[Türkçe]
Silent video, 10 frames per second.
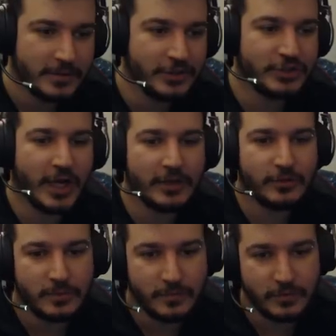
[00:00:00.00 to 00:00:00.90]
Rica
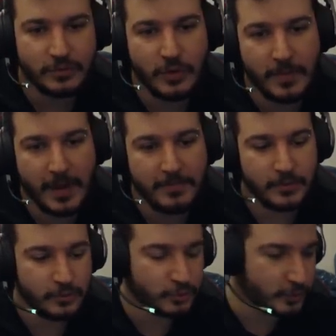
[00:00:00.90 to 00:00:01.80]
ediyorum videoyu beğenmeyi
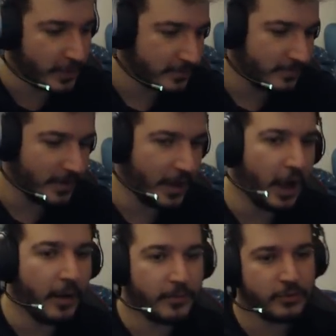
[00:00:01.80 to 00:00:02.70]
unutmayalım. Ve
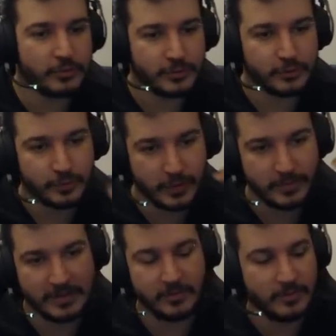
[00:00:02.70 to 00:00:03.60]
abone olmayı unutmayalım
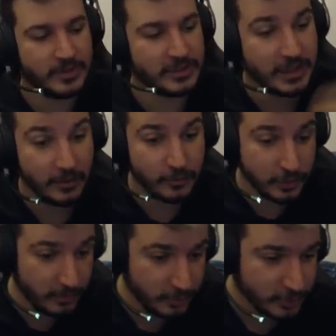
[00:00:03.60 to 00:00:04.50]
dediğim gibi. ikinci kanalı
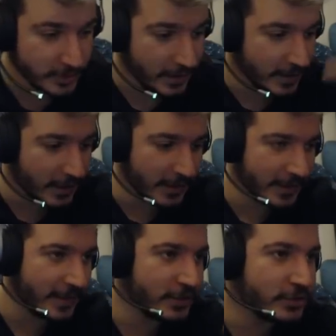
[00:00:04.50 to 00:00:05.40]
unutabiliyorsunuz ana kanalına
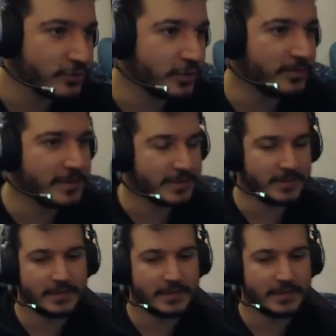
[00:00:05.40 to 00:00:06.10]
karıştırıyor olabilirsiniz.